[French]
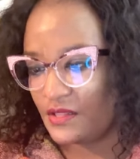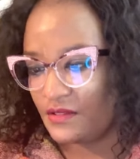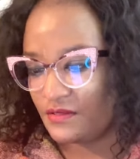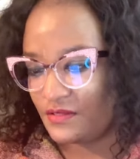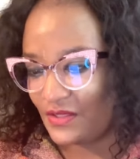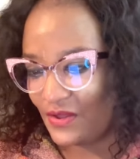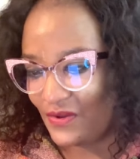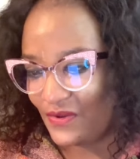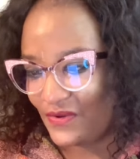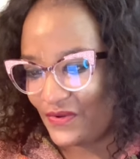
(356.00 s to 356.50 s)

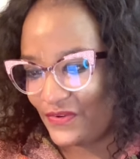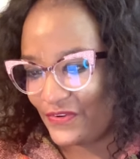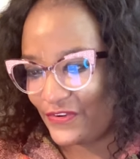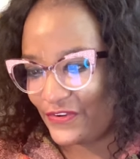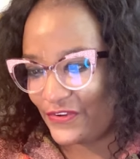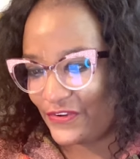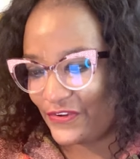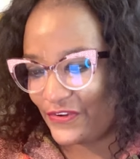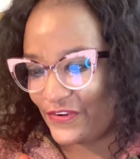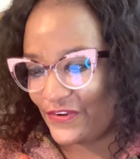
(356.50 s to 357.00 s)

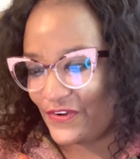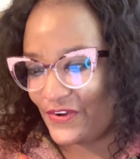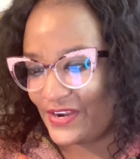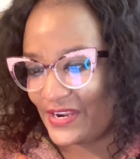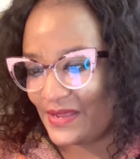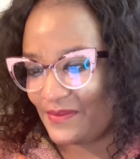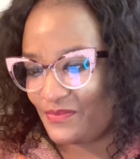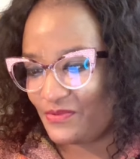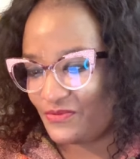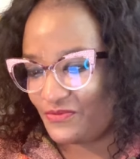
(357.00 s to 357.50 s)
Donc, euh, on
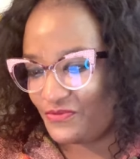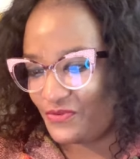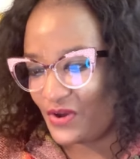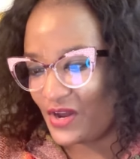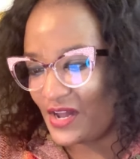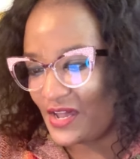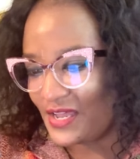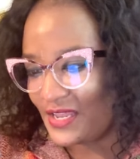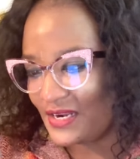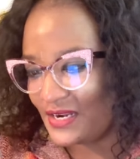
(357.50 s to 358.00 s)
a pu
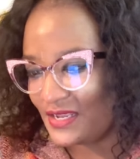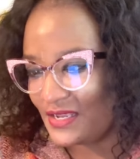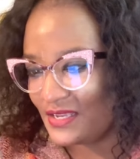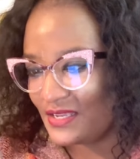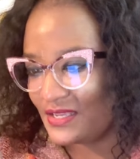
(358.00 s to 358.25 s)
voir.